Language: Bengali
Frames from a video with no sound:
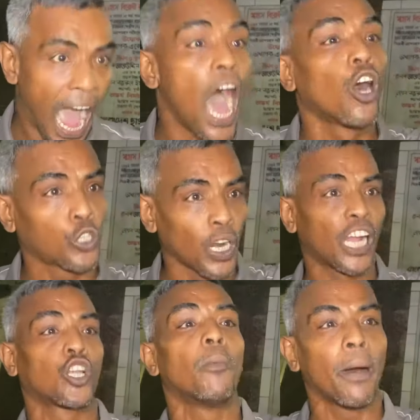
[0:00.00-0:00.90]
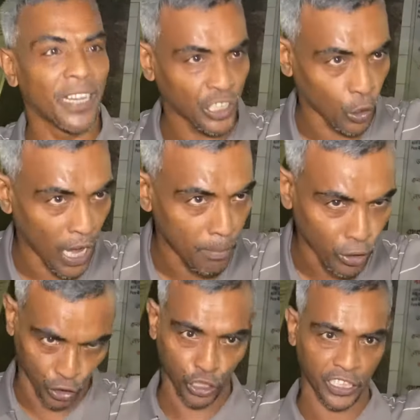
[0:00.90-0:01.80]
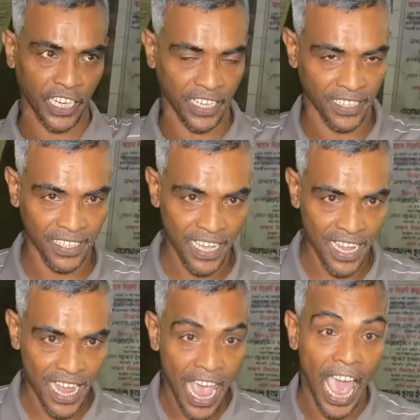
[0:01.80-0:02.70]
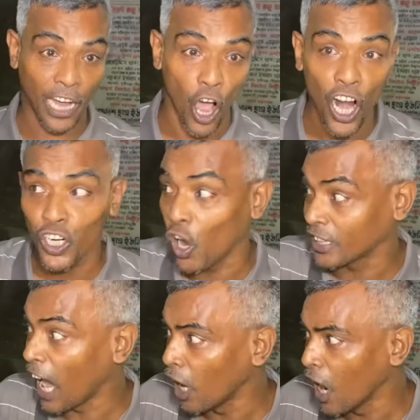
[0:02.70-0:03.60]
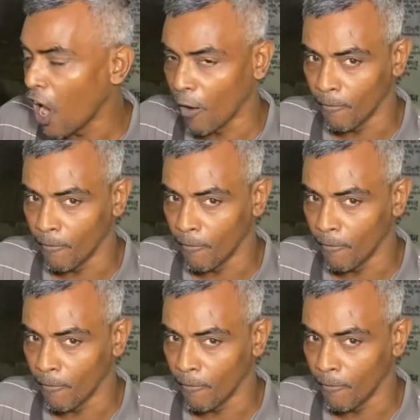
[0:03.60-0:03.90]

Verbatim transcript: আহতরা সমাবেশ করার মধ্য দিয়ে এখন কথা হলো